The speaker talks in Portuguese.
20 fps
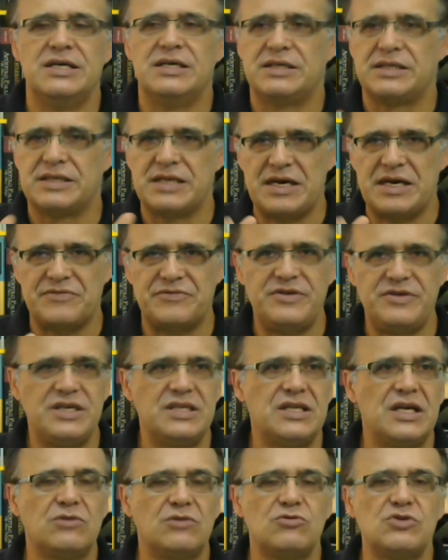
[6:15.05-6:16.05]
na
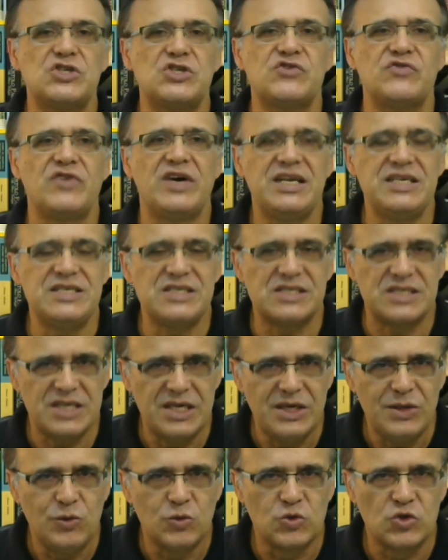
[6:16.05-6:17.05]
vida dos
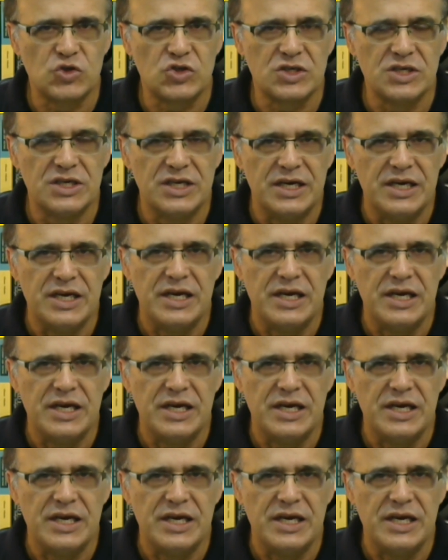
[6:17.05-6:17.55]
fariseus.